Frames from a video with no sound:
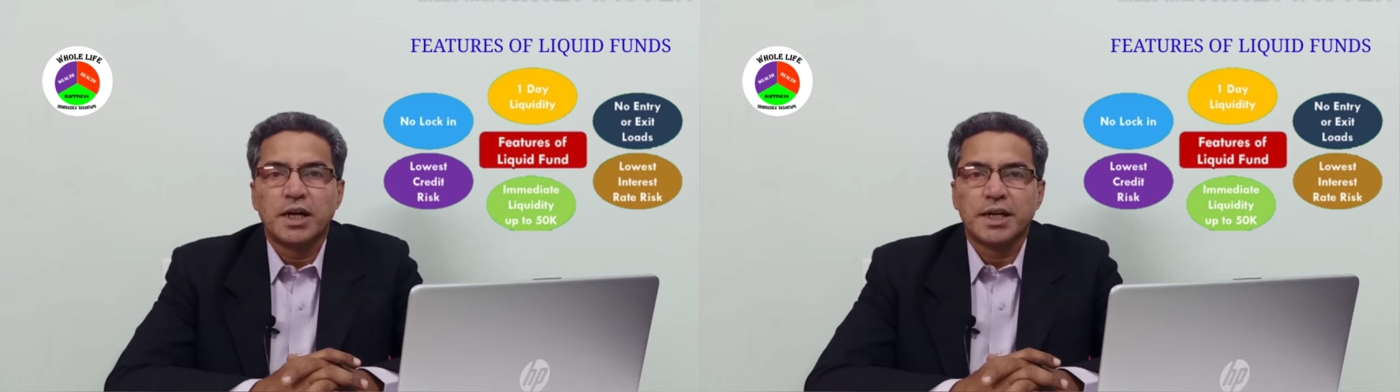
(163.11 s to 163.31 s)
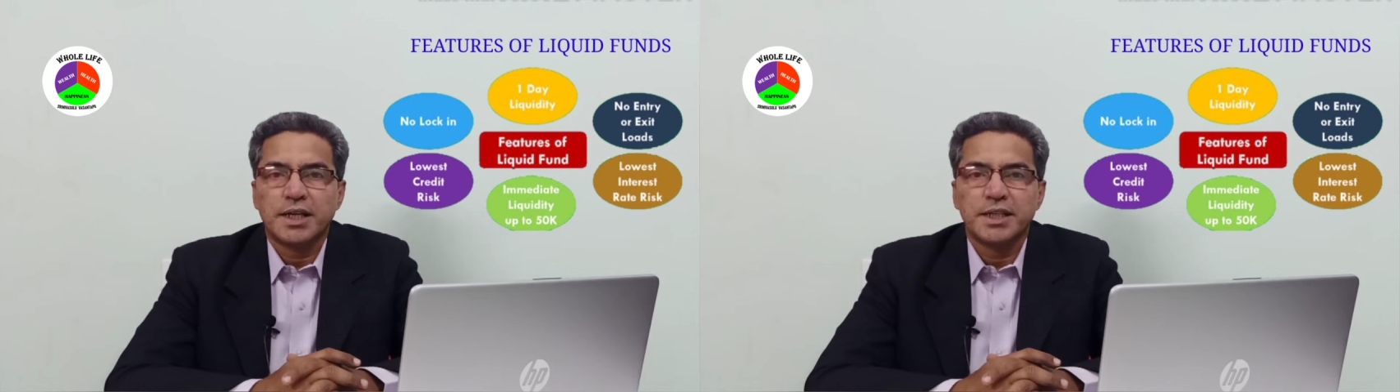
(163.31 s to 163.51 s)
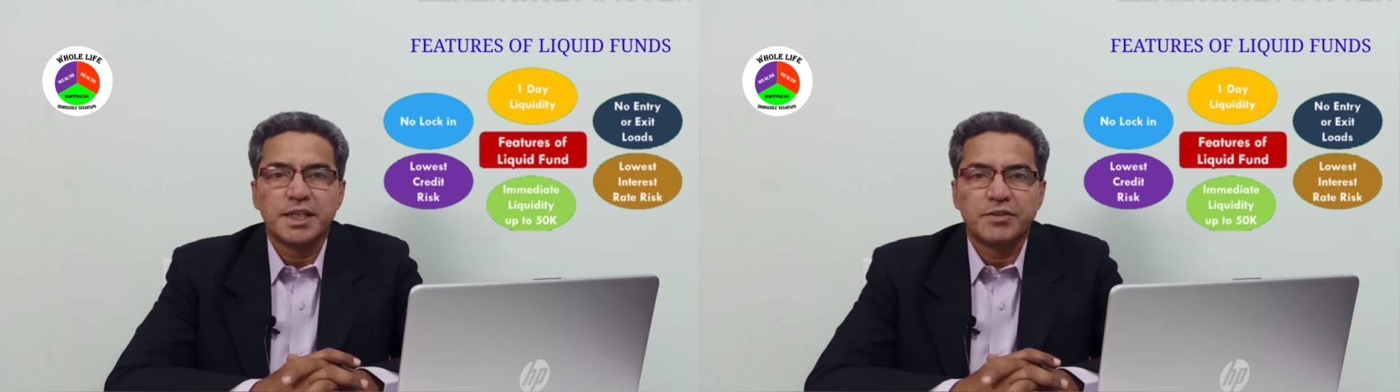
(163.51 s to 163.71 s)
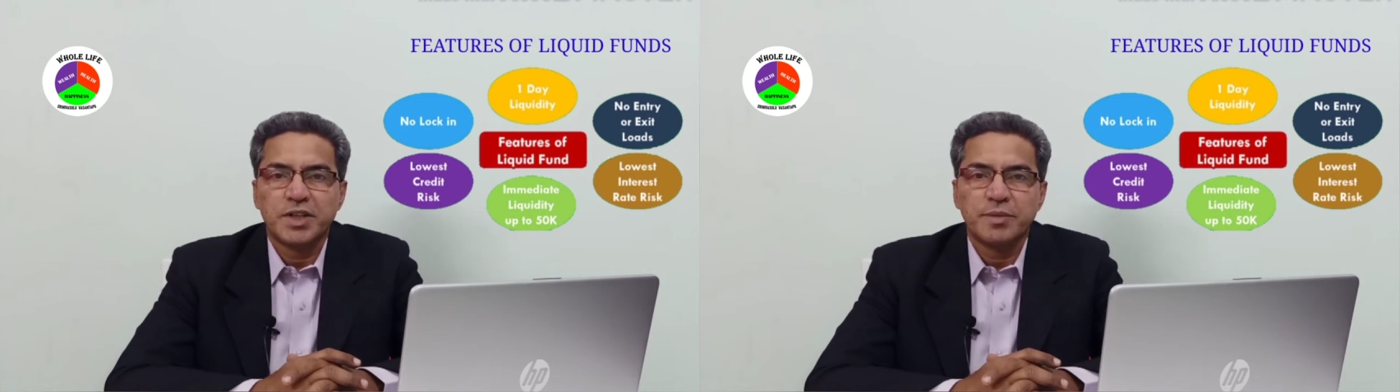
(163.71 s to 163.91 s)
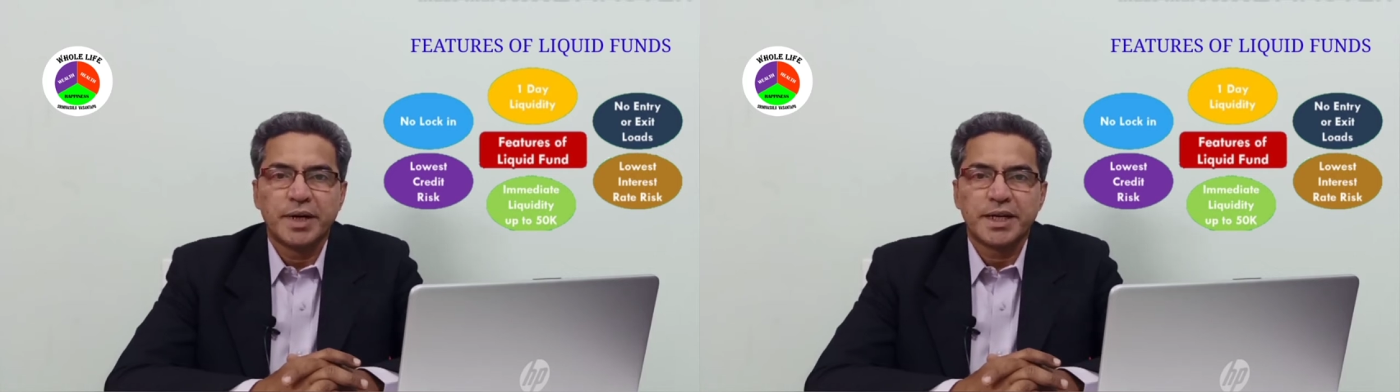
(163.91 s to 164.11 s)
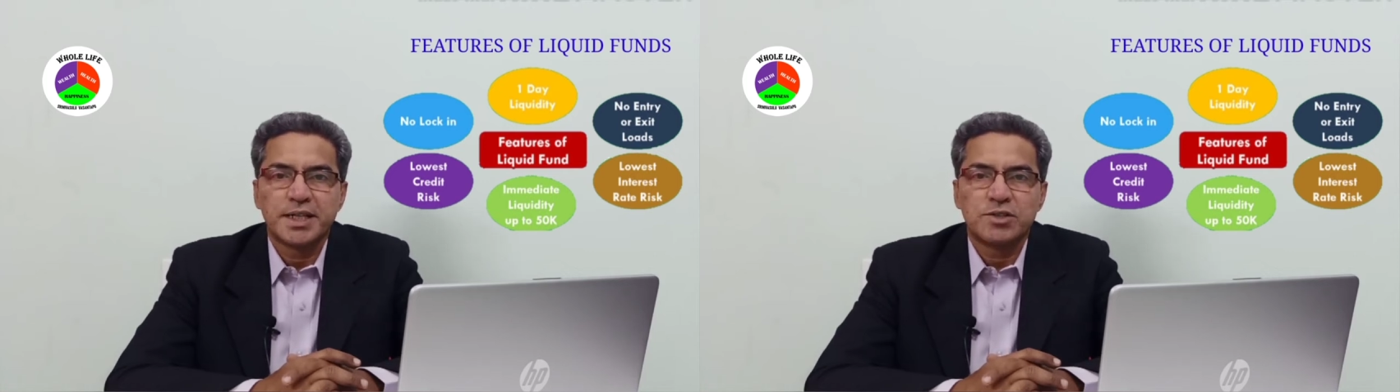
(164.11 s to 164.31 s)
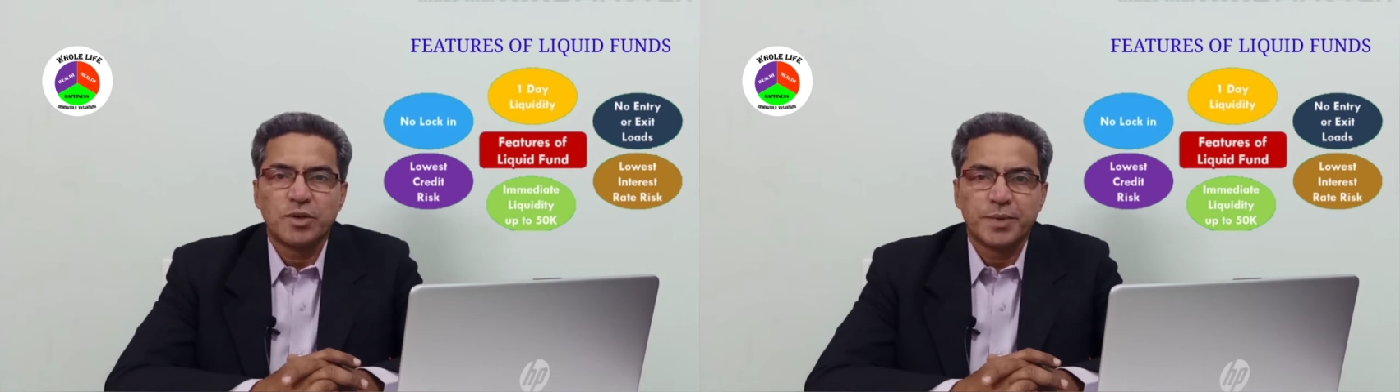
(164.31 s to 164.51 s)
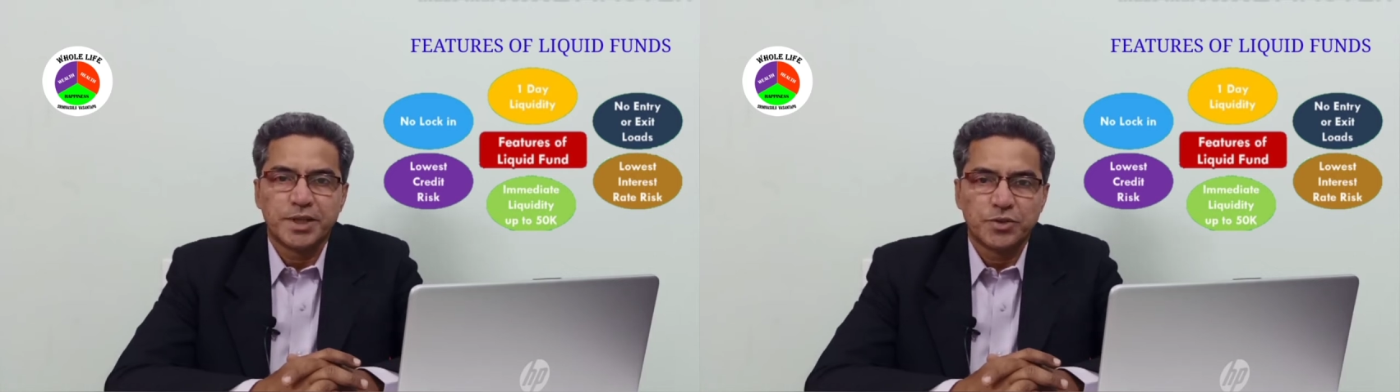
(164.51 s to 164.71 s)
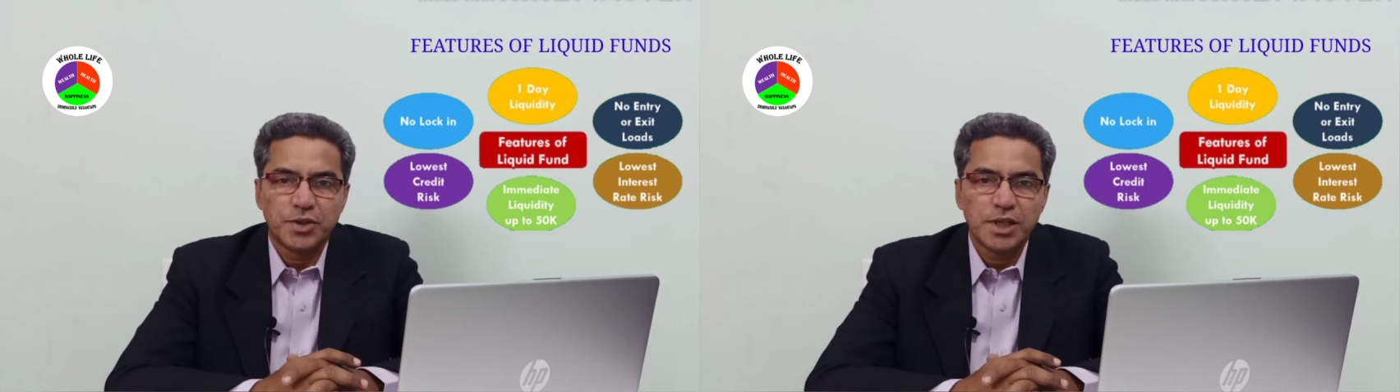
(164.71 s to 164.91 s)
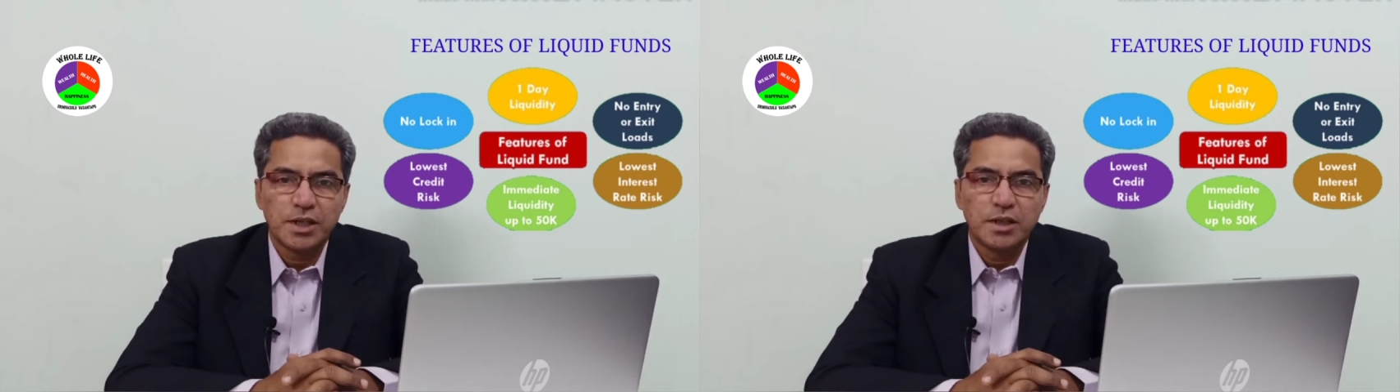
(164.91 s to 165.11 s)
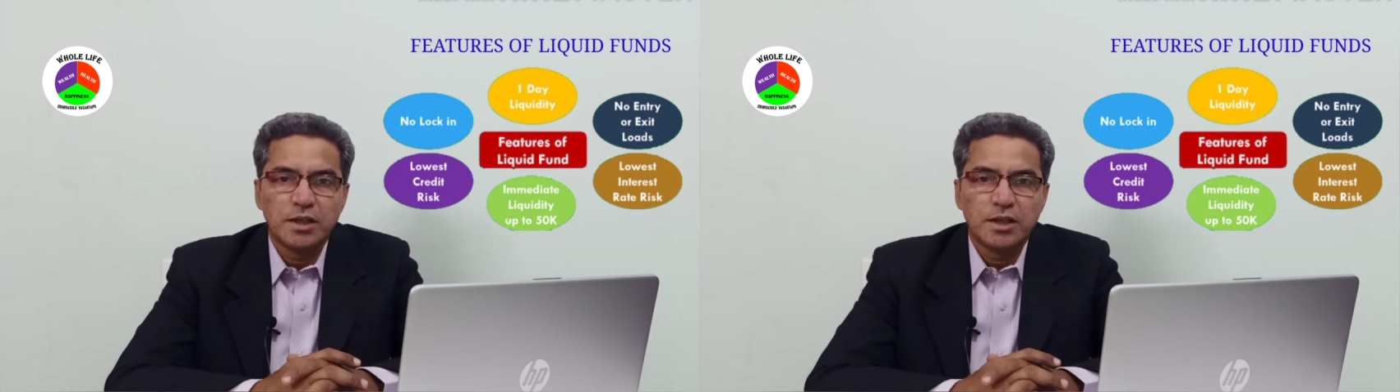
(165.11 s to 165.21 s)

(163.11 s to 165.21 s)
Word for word: అంటే ఈక్విటీ మార్కెట్స్లో పెట్టకుండా